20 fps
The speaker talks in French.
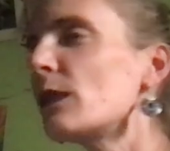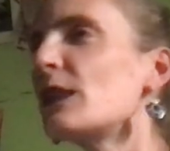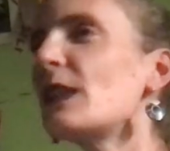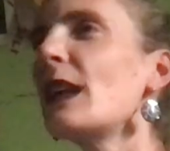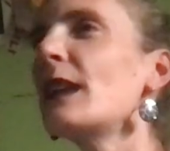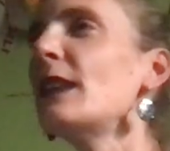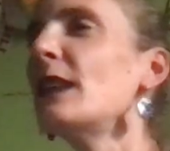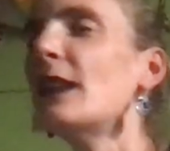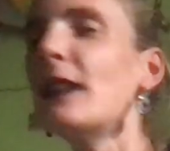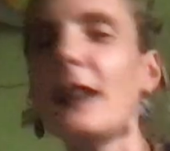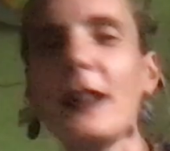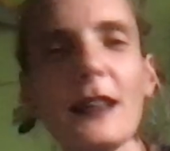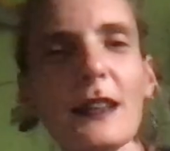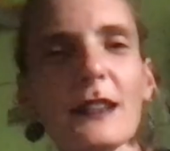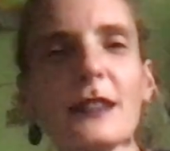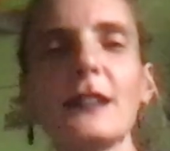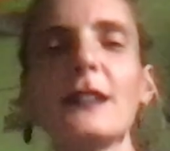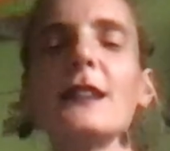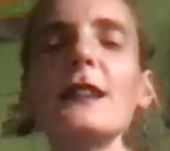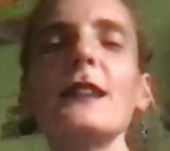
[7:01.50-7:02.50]
ça y est,
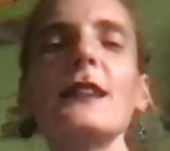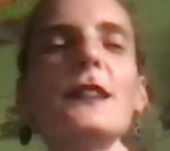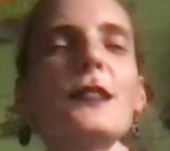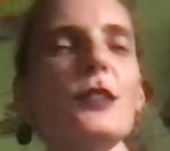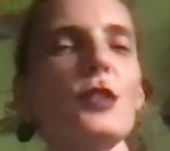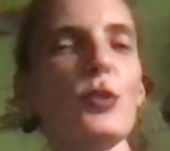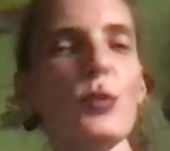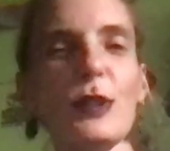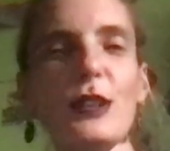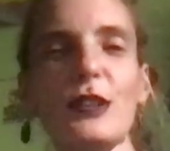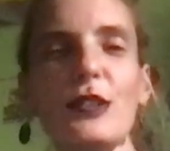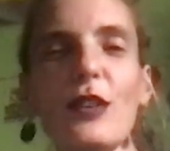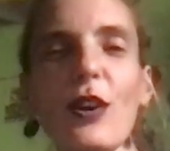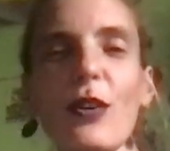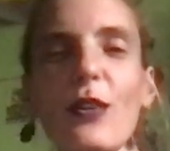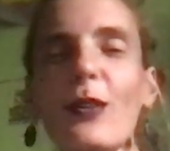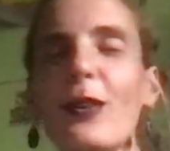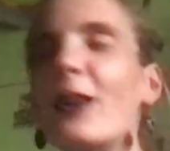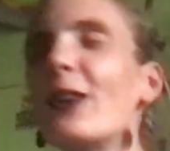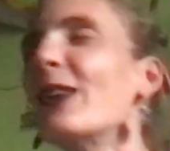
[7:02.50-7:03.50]
je suis
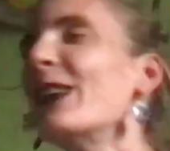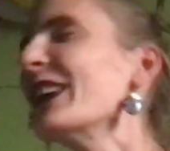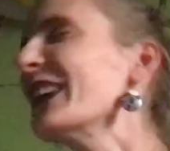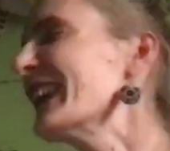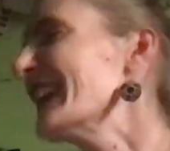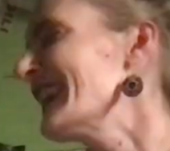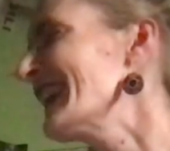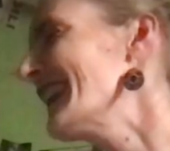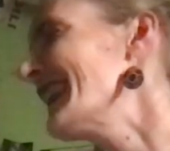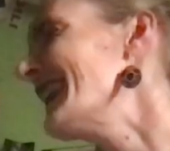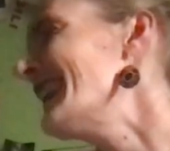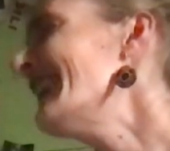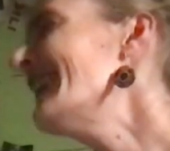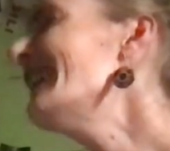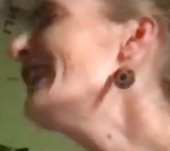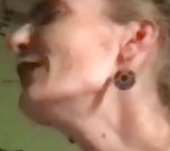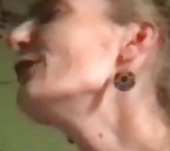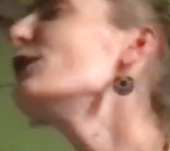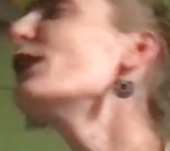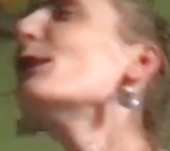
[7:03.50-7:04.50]
dedans.
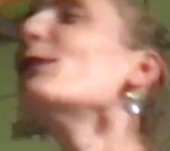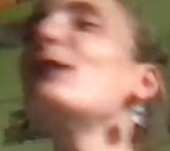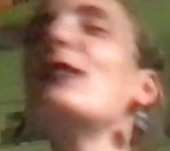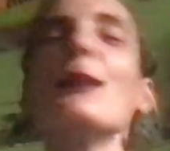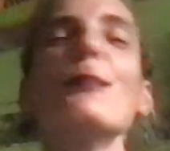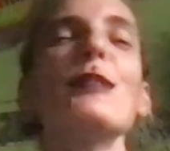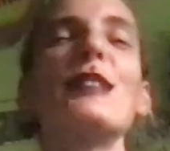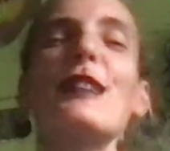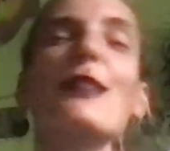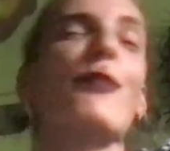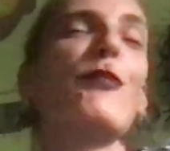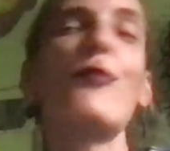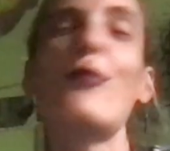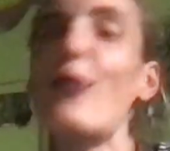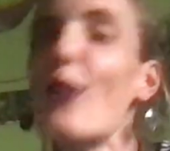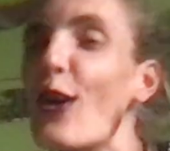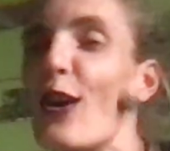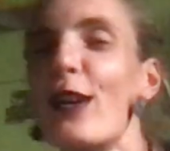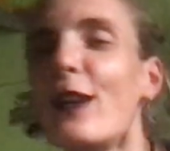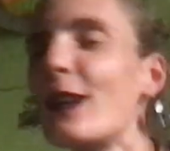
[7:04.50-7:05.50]
Vous allez me dire, mais t'es
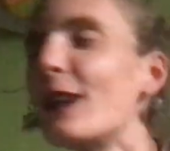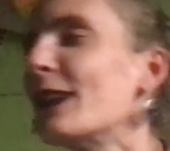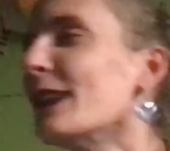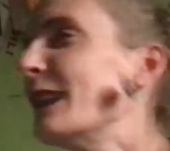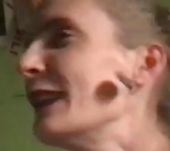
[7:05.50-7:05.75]
folle.